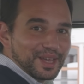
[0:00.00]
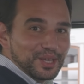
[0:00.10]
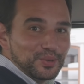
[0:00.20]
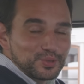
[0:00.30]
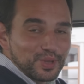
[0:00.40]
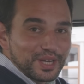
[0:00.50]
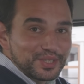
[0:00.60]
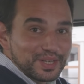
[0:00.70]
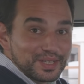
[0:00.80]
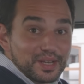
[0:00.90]
Aqui nos lugares
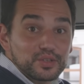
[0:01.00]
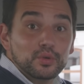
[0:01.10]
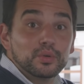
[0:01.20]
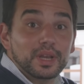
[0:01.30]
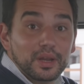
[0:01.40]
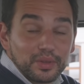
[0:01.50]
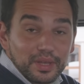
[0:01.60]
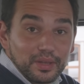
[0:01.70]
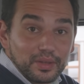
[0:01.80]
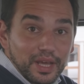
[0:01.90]
traseiros, ao contrário
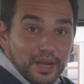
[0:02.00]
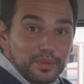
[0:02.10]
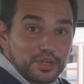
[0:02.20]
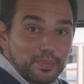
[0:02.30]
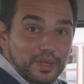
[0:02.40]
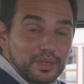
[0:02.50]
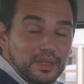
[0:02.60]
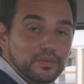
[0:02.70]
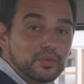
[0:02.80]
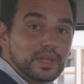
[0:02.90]
daquilo que era a minha
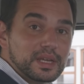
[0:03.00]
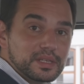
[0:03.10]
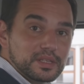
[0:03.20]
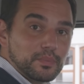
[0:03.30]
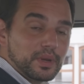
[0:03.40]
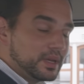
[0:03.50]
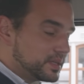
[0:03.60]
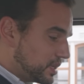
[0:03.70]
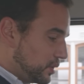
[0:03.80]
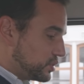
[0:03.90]
expectativa, o Dacia
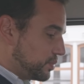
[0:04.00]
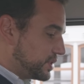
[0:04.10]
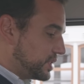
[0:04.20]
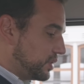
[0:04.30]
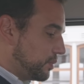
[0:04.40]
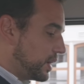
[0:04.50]
Spring saiu-se bastante